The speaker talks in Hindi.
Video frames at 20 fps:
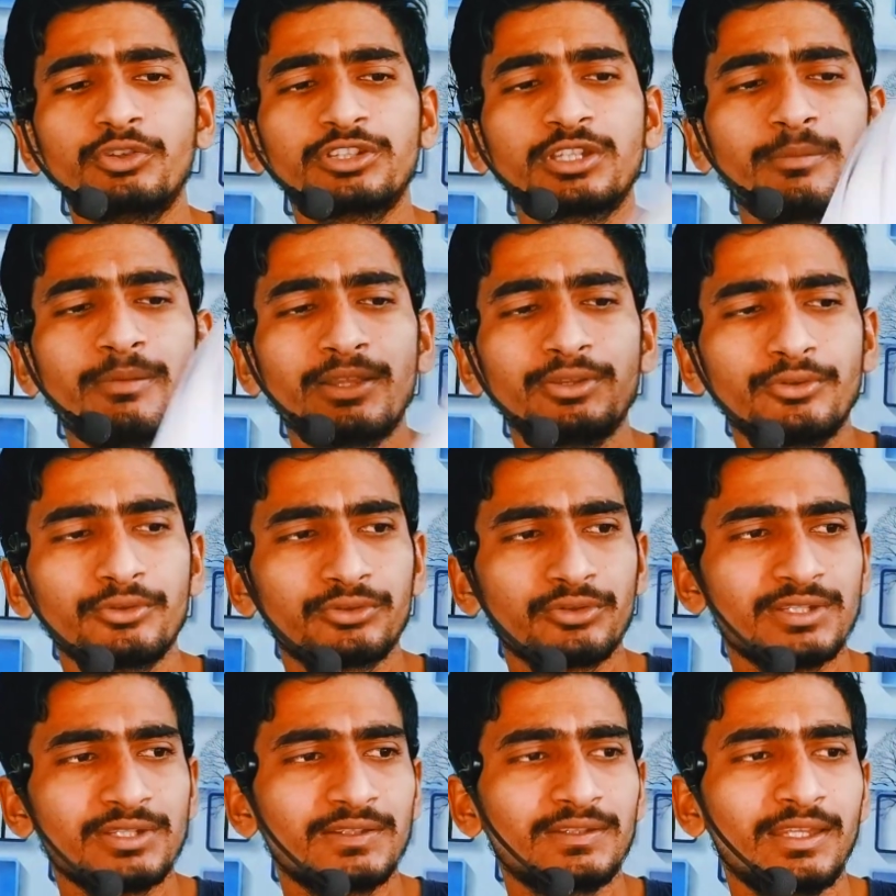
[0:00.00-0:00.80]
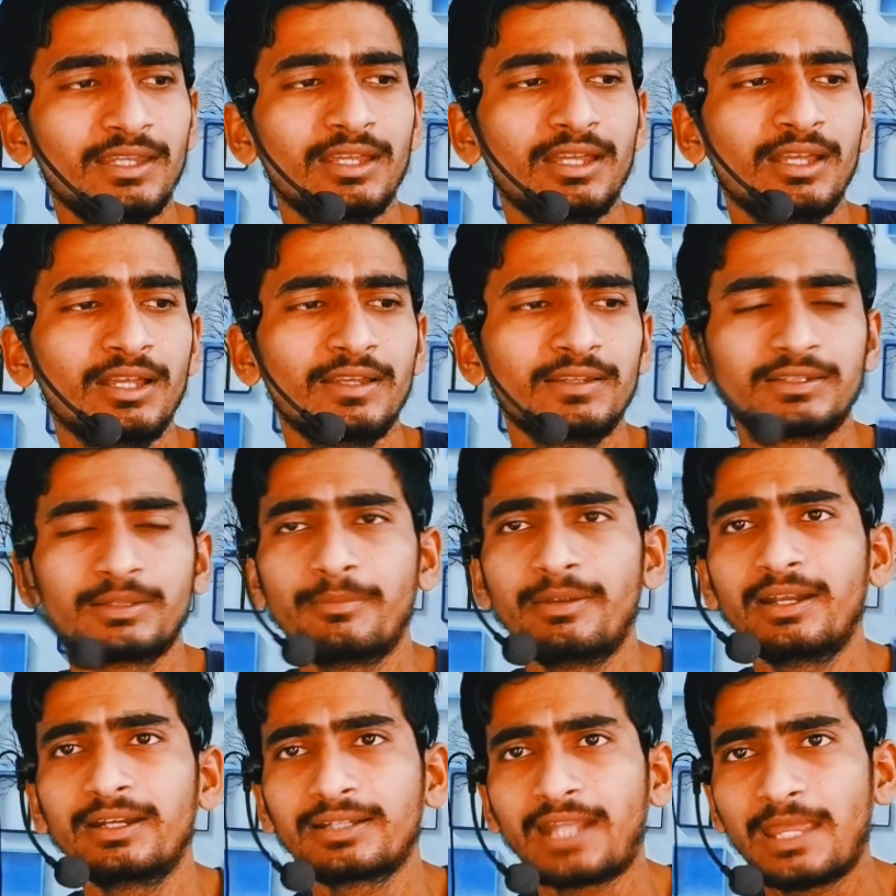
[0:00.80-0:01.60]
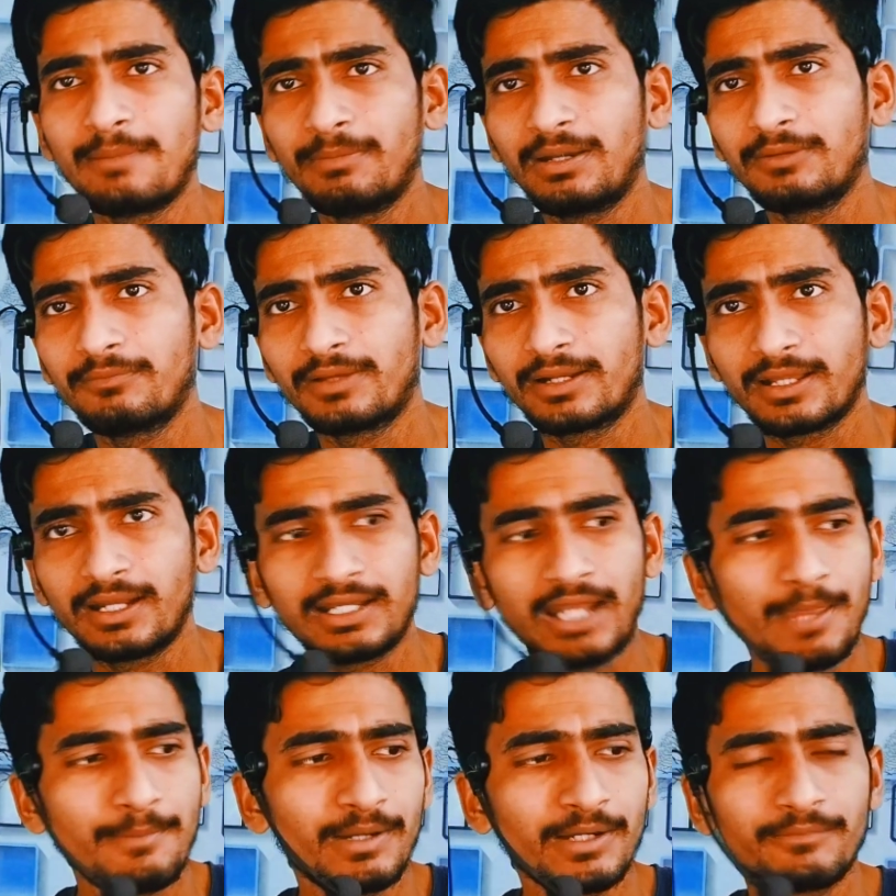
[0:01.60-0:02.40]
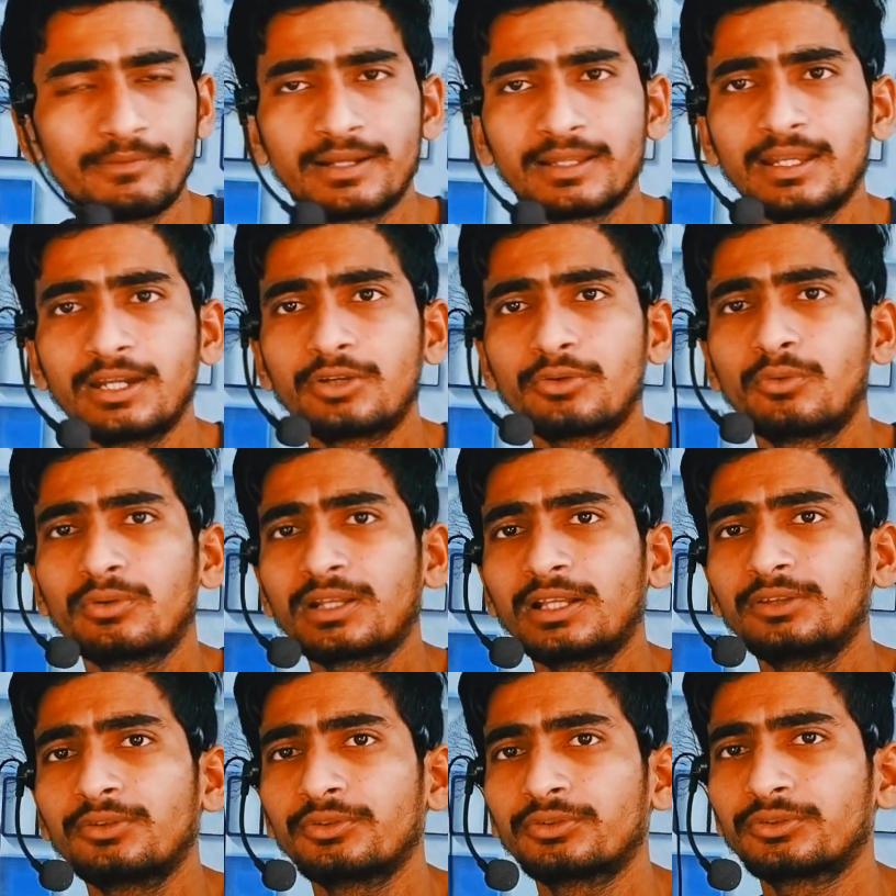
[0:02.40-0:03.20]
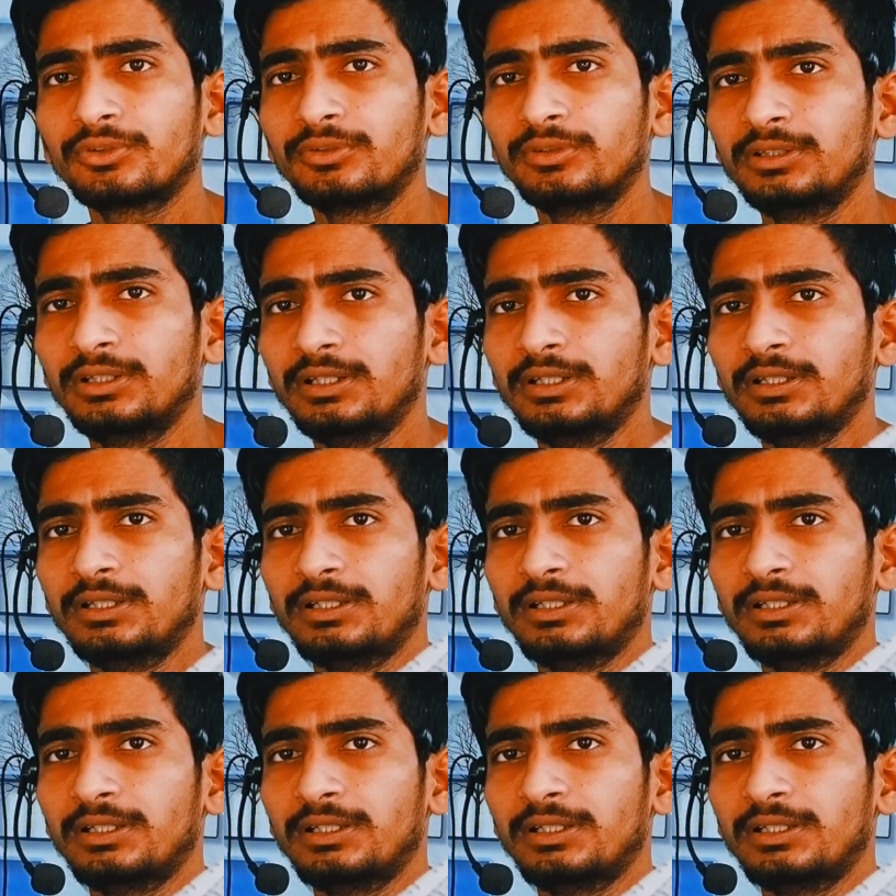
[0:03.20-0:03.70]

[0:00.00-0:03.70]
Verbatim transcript: उसके बाद दोस्तों जैसे समय टाइम एंड वर्क का टाइम एंड वर्क के टोटल दोस्तों